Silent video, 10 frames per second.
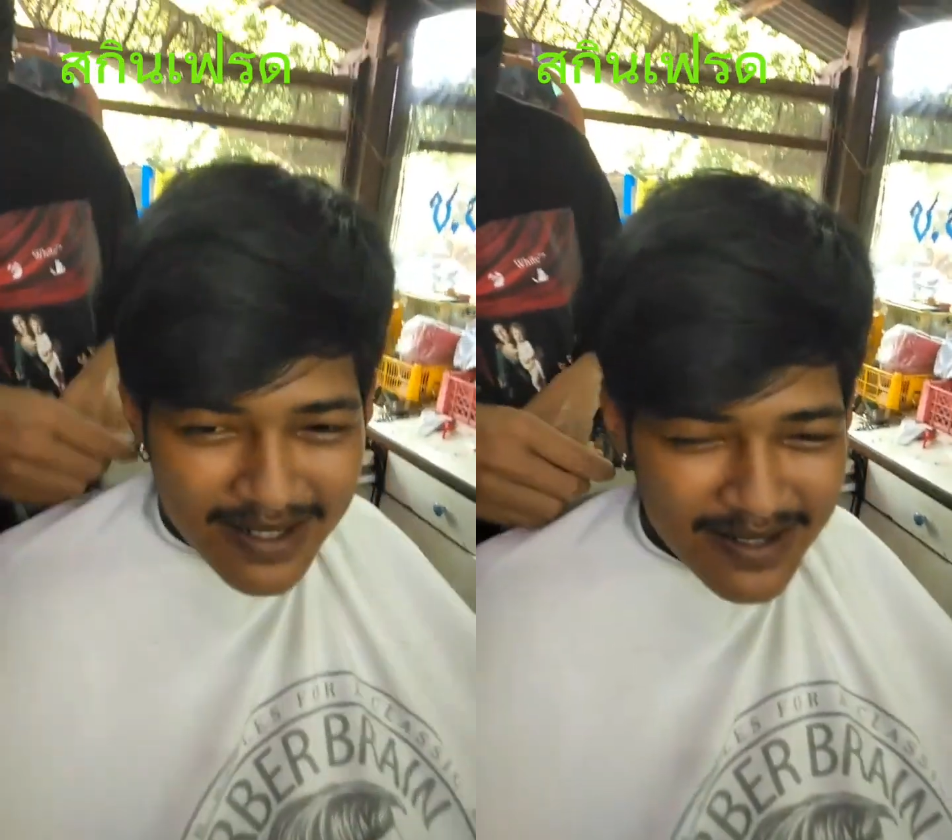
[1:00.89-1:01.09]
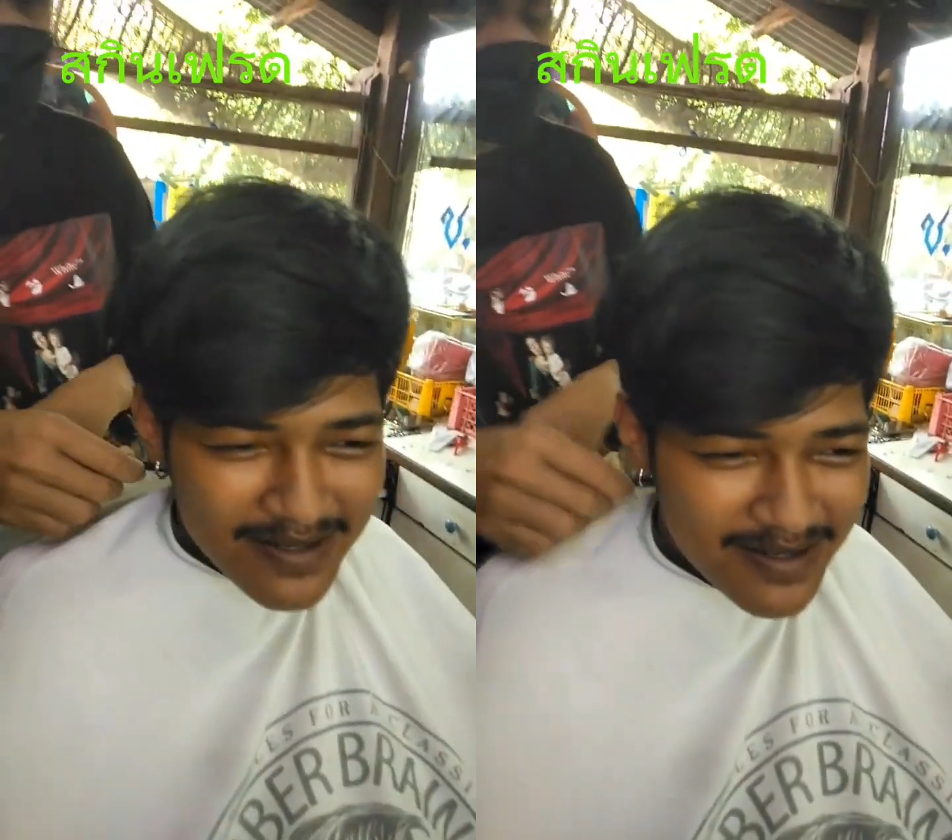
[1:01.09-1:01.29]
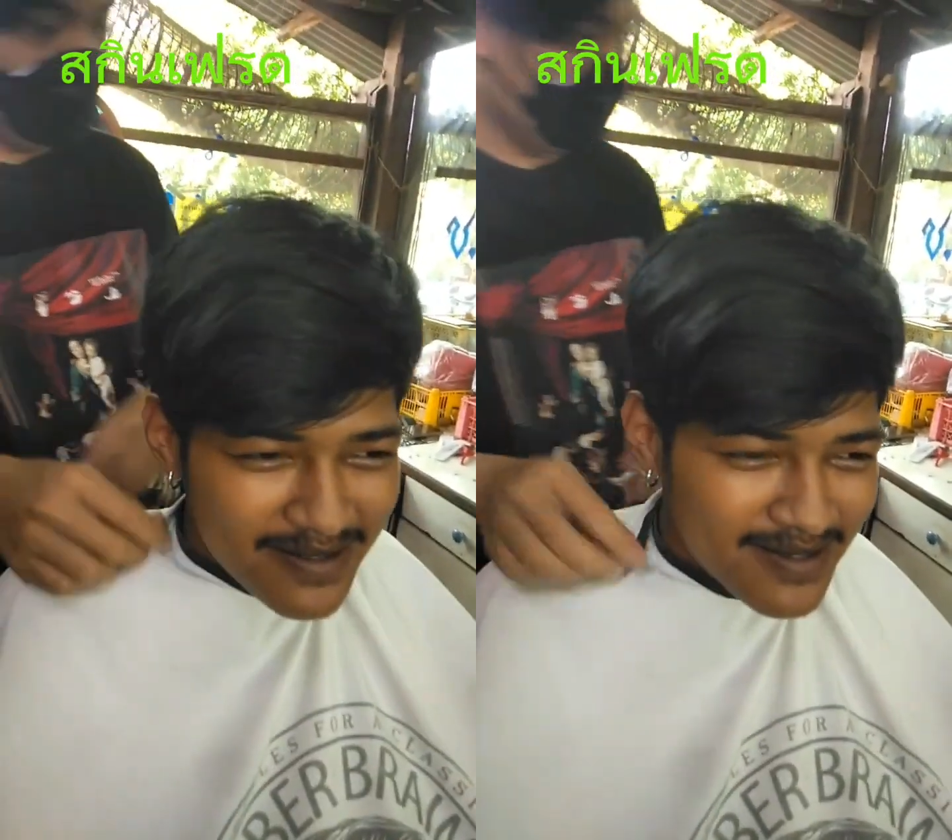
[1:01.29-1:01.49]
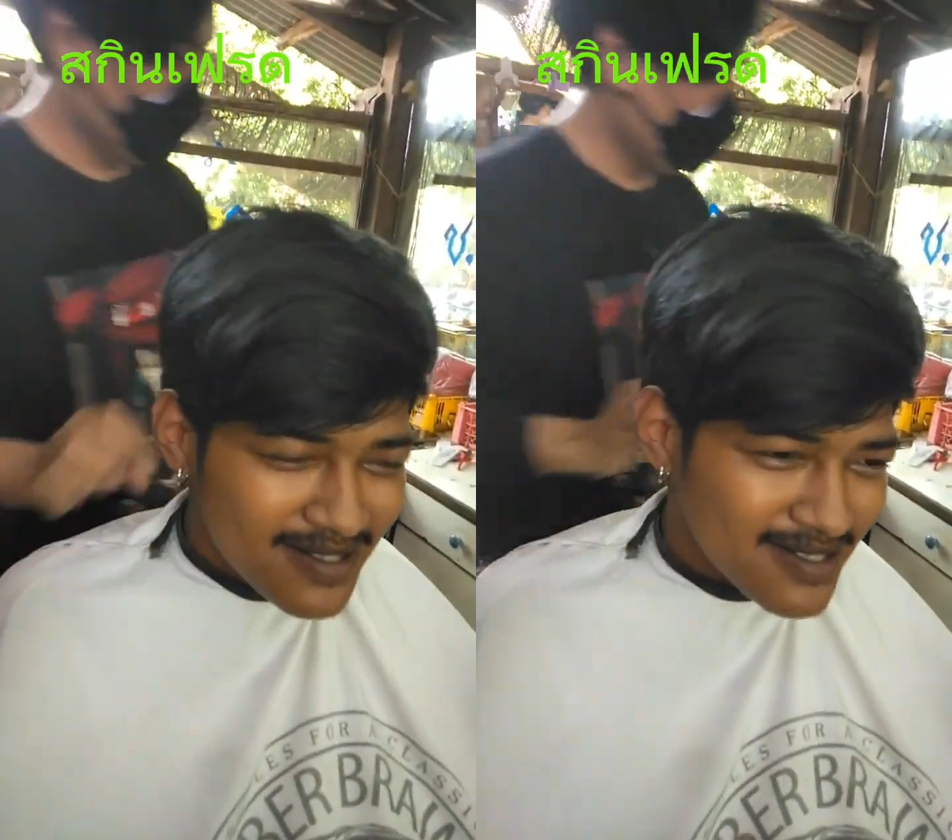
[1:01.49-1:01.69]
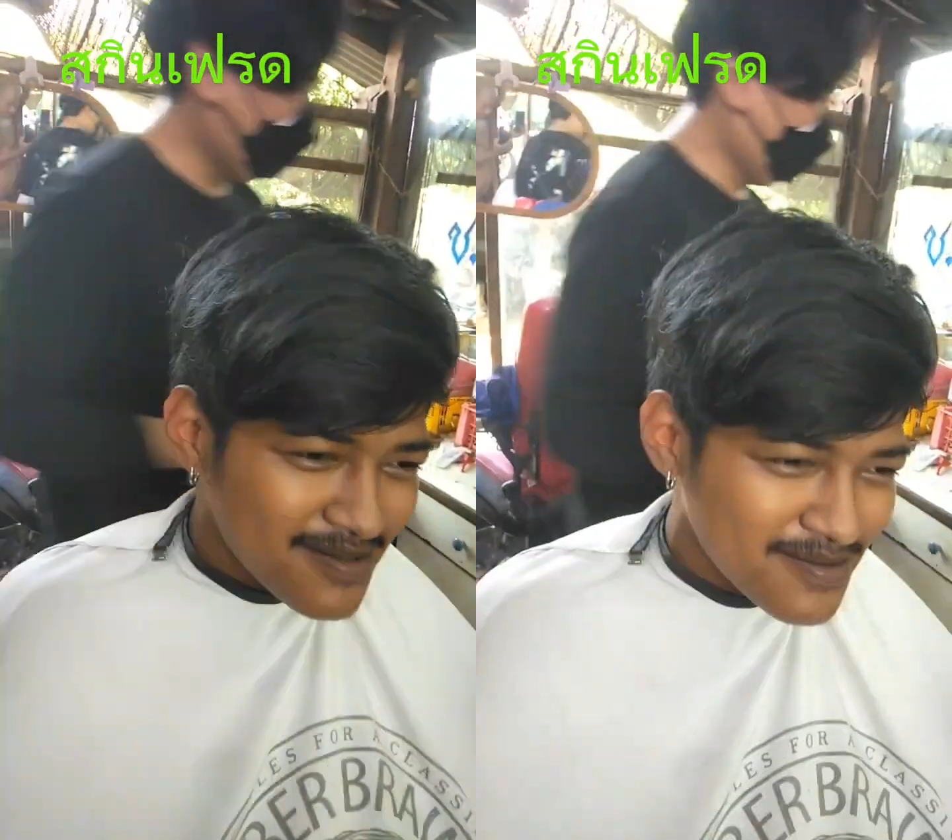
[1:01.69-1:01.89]
นแล้วรอมา
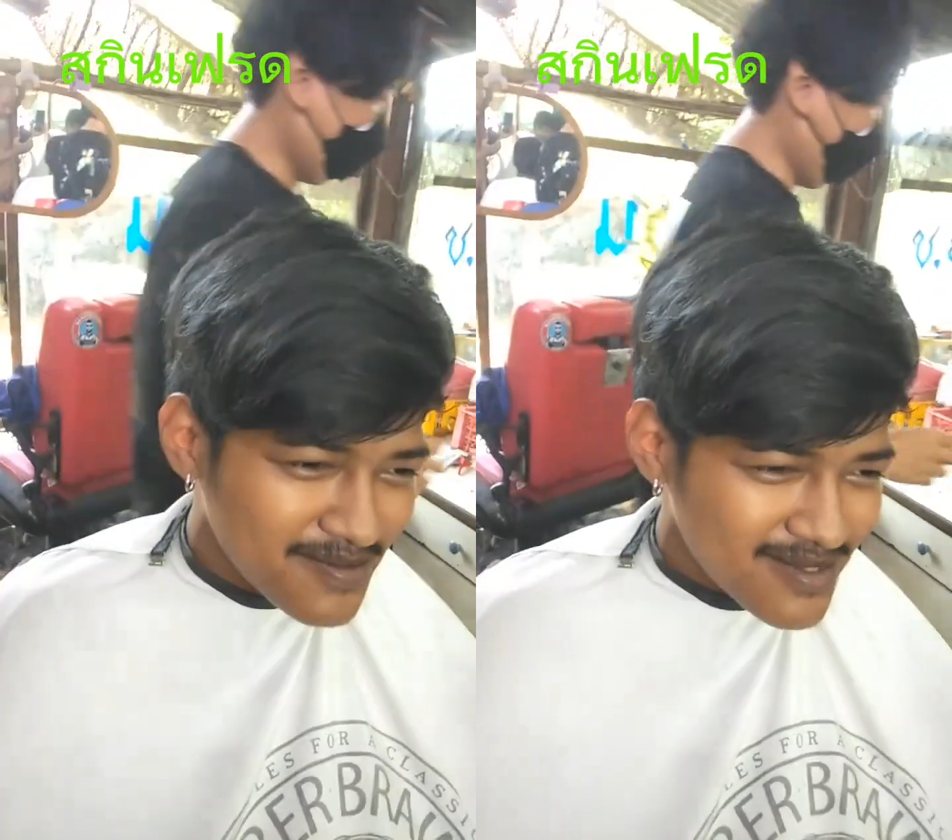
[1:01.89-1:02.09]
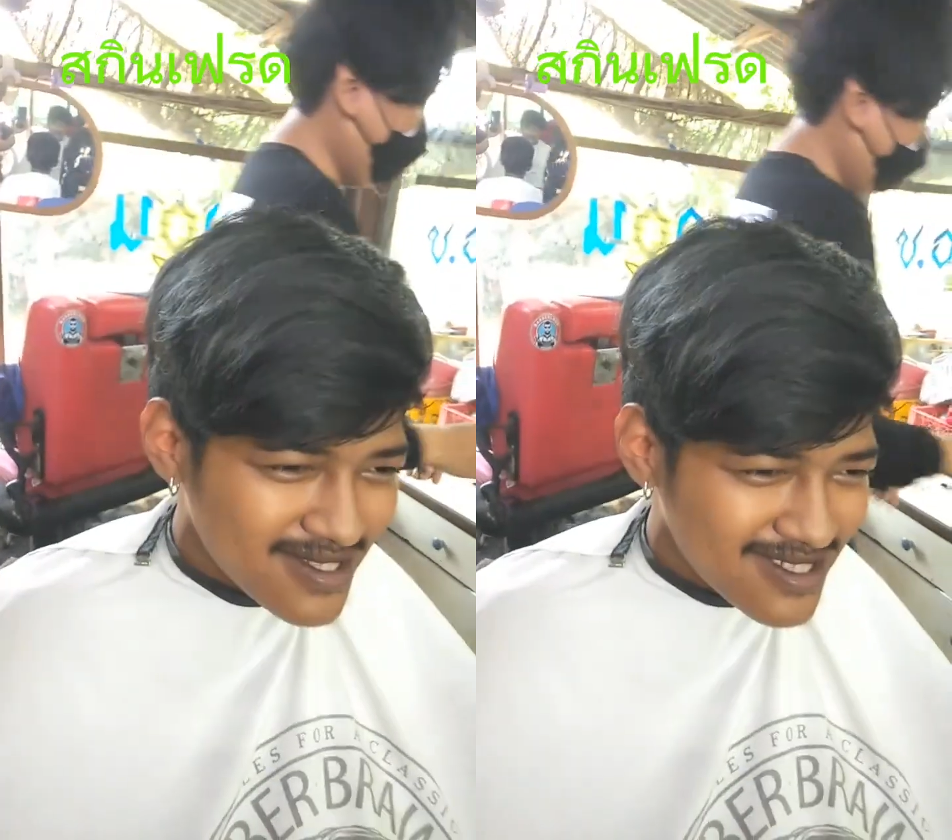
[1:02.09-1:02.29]
นานแล้ว